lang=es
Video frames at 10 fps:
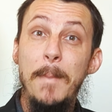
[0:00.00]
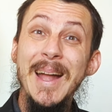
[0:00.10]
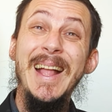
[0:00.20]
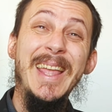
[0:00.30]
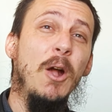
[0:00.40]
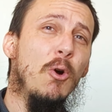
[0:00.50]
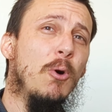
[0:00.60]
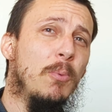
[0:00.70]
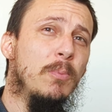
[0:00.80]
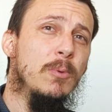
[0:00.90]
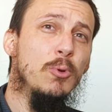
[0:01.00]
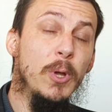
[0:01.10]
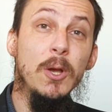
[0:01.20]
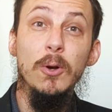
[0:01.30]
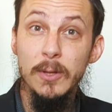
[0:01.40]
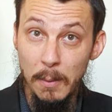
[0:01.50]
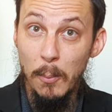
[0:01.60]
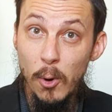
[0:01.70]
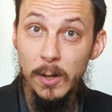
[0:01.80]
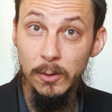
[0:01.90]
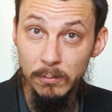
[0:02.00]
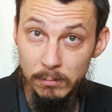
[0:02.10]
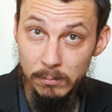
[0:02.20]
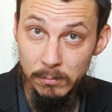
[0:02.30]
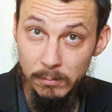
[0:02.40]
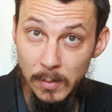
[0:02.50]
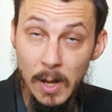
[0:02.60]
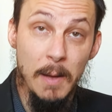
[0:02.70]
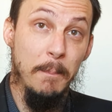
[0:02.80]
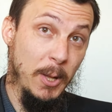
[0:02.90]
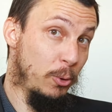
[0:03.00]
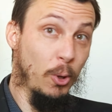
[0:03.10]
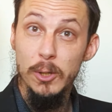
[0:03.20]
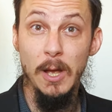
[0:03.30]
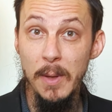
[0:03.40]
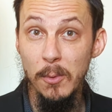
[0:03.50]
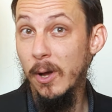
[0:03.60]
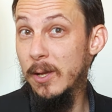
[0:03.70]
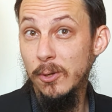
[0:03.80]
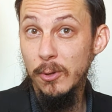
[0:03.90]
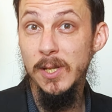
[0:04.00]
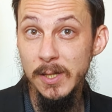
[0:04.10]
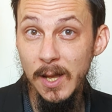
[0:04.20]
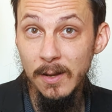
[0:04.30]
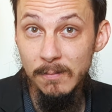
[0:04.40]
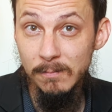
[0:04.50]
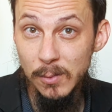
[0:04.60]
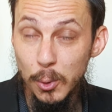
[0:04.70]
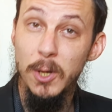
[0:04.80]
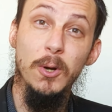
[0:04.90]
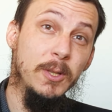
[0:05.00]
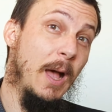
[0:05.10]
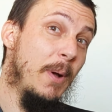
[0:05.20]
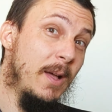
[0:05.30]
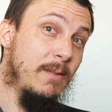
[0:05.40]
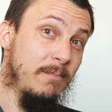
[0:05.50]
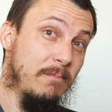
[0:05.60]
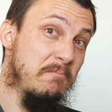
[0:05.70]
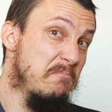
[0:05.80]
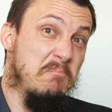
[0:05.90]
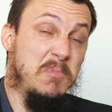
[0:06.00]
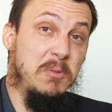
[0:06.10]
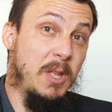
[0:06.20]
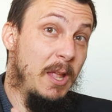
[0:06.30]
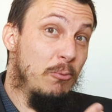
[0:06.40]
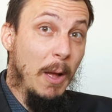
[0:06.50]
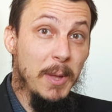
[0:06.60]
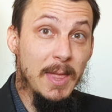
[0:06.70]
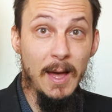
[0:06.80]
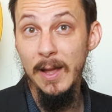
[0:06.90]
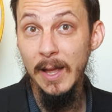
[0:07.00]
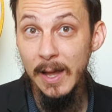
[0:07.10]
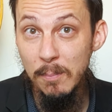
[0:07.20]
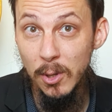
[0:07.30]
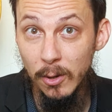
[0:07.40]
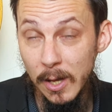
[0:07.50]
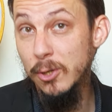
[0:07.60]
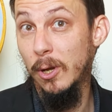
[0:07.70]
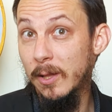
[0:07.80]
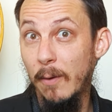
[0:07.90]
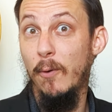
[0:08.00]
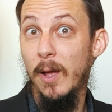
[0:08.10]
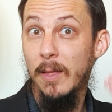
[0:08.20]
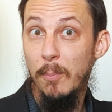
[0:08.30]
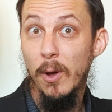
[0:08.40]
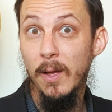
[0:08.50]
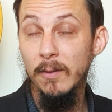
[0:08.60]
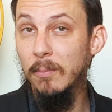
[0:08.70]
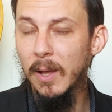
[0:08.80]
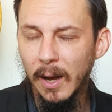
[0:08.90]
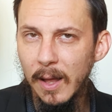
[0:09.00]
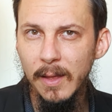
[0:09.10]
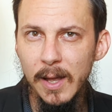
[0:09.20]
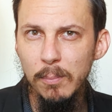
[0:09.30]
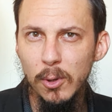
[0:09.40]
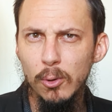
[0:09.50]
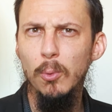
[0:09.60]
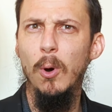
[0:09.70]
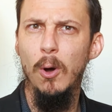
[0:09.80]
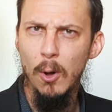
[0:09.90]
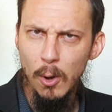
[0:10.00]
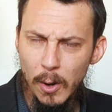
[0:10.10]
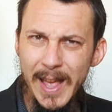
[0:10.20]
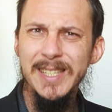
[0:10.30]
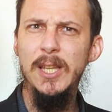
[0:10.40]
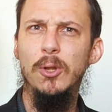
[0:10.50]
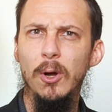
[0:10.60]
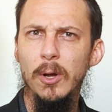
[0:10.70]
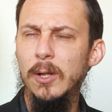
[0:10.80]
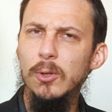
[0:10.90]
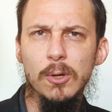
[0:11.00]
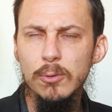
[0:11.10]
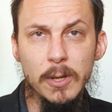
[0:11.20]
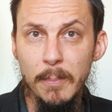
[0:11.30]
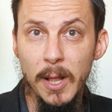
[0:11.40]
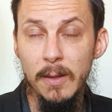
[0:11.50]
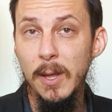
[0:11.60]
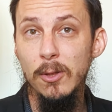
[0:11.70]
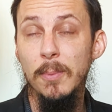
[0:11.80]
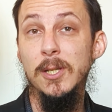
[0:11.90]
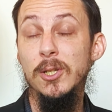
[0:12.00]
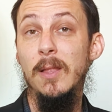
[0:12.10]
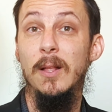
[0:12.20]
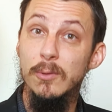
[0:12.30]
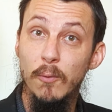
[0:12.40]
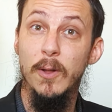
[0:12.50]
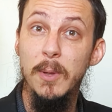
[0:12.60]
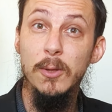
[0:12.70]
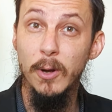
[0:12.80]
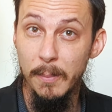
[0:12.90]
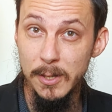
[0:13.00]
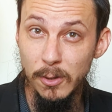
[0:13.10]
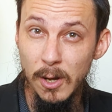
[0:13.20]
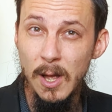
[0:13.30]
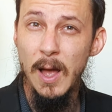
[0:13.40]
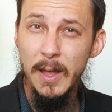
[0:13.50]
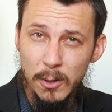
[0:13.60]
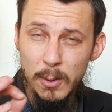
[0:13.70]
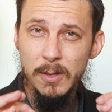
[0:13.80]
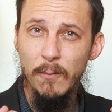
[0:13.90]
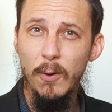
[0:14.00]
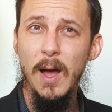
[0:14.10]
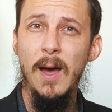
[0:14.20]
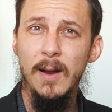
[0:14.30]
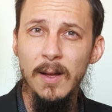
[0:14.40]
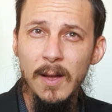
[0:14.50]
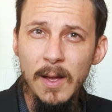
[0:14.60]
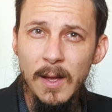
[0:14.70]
Para Jacob su hijo estaba muerto, pero todos sabemos que eso no es así. Su hijo estaba, tenía una vida en Egipto, de hecho hasta fue después mi rey de Egipto, tuvo éxito en todos sus emprendimientos más allá del sufrimiento que pasó. Aquí nos vamos a enfocar